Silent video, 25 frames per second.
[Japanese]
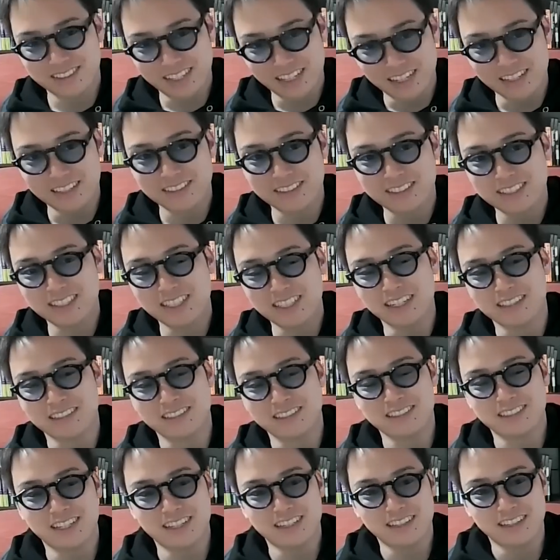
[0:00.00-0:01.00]
で、1時
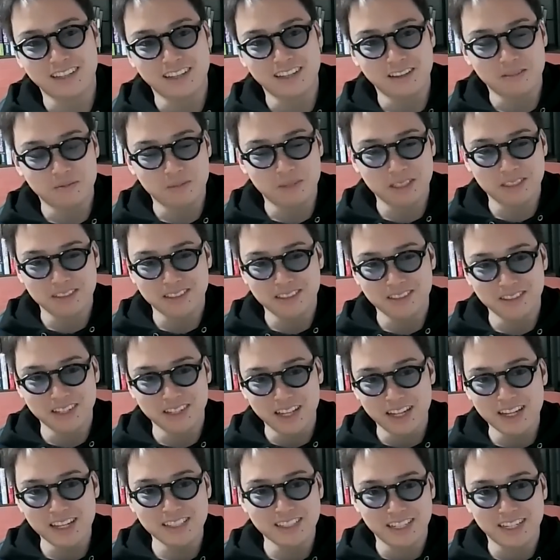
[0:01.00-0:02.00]
間ってしたって、別にそ
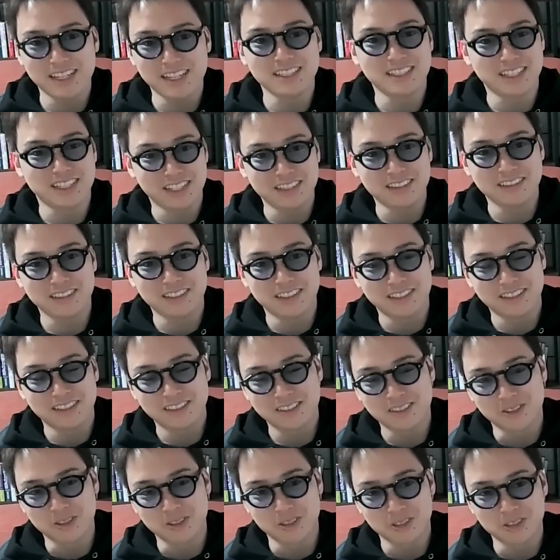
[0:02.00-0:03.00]
んな大差ないじゃないですか。
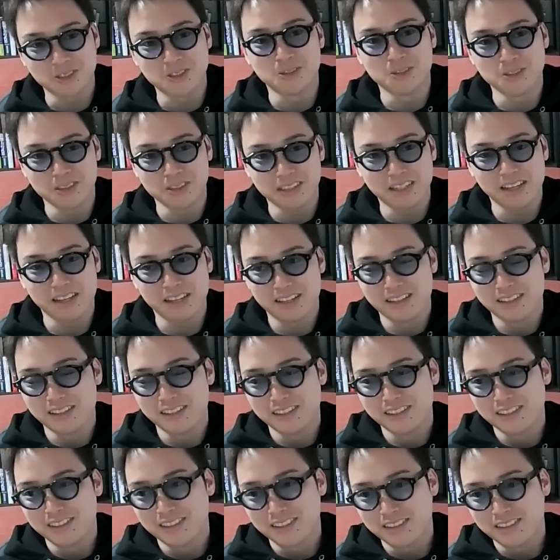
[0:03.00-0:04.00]
その15分って。
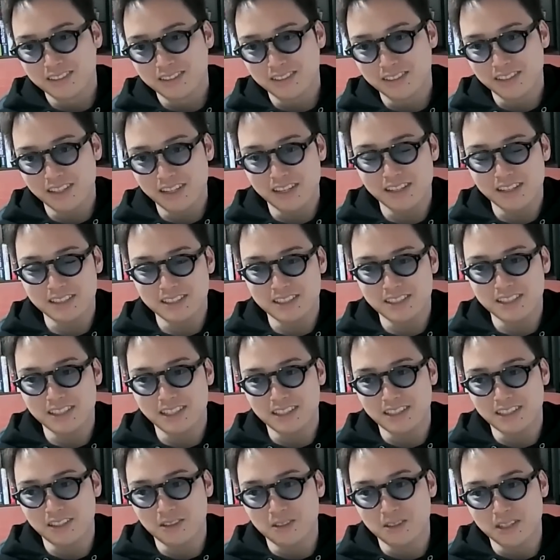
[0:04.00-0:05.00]
それが1時
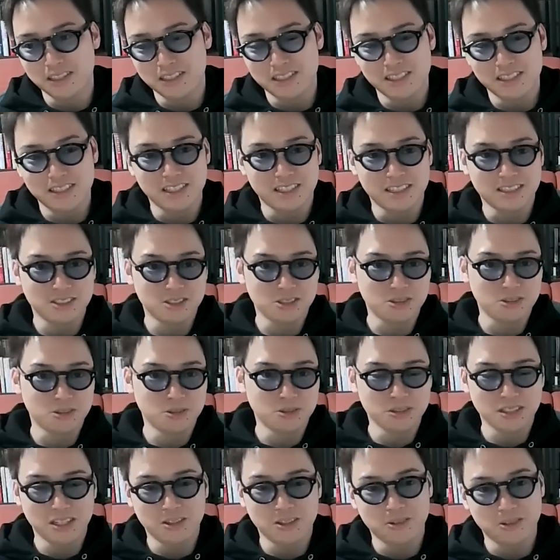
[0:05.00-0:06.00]
間だろうが、1時間
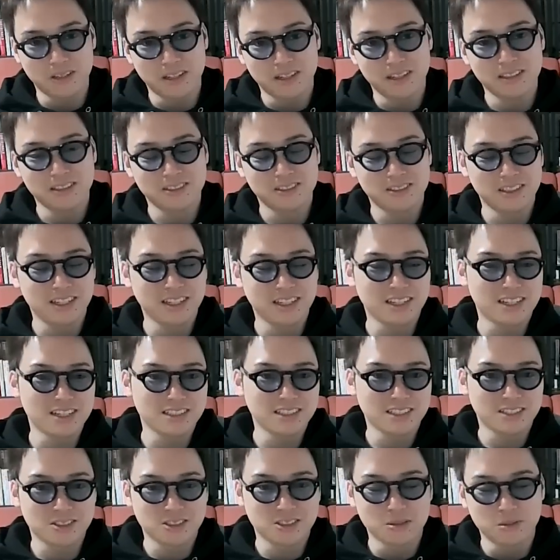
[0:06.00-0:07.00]
15分だろうが、そんなに
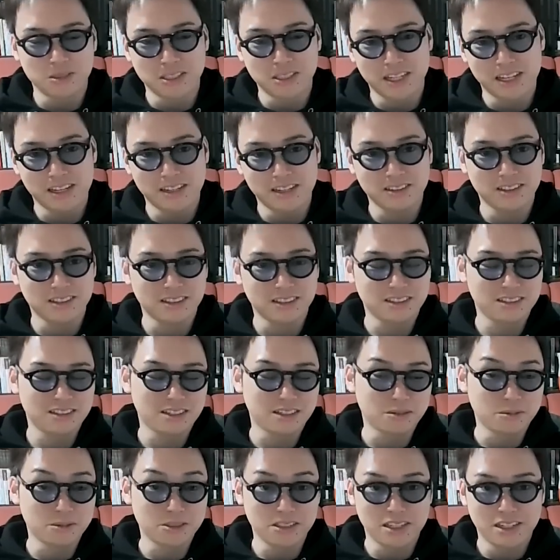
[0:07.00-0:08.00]
会社として問題があるかって
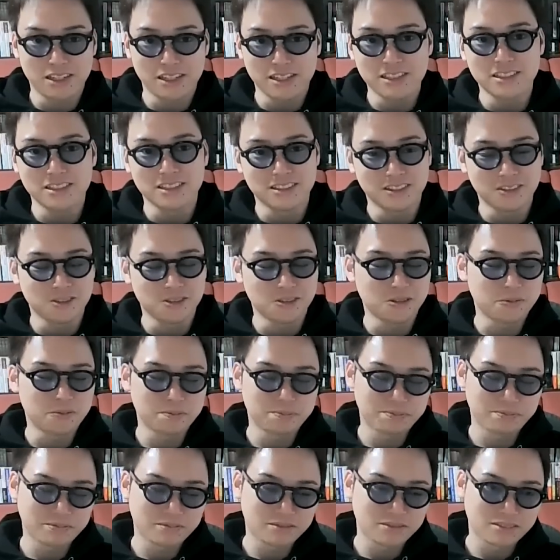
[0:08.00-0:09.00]
言ったら問題ないんですけど。
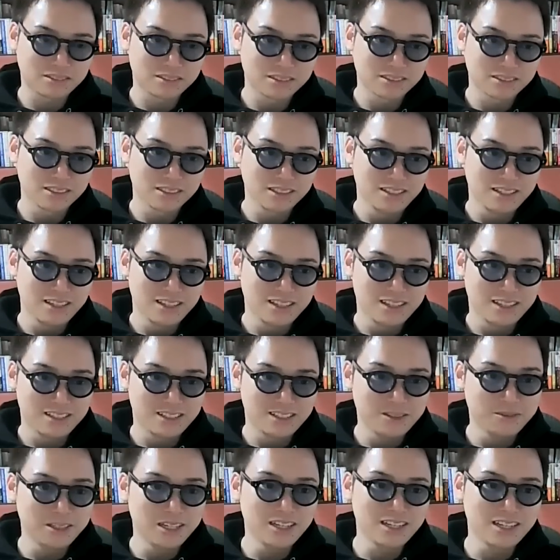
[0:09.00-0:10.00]

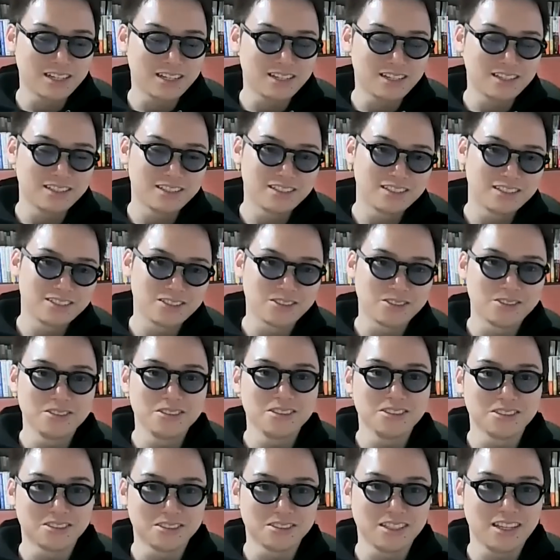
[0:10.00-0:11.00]
でもなんか、そ
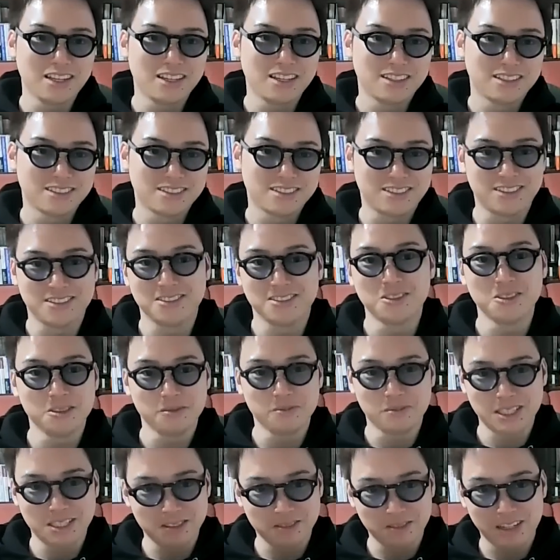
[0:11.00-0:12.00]
ういうのをね、すご
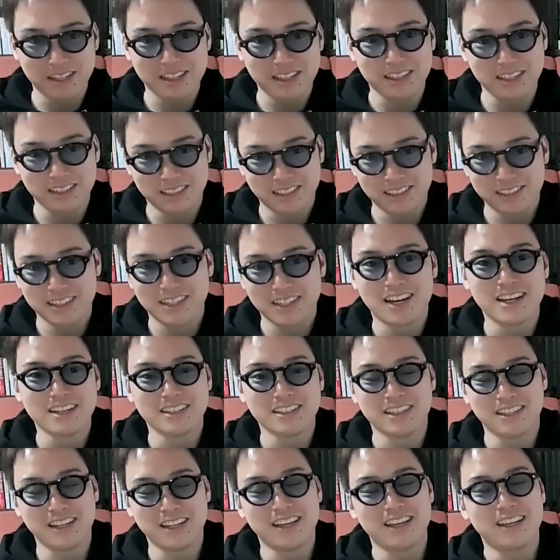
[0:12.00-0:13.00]
い真面目に書
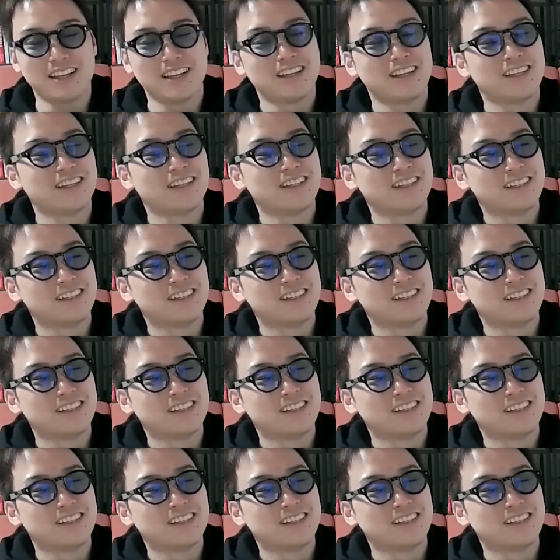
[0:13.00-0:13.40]
いてて、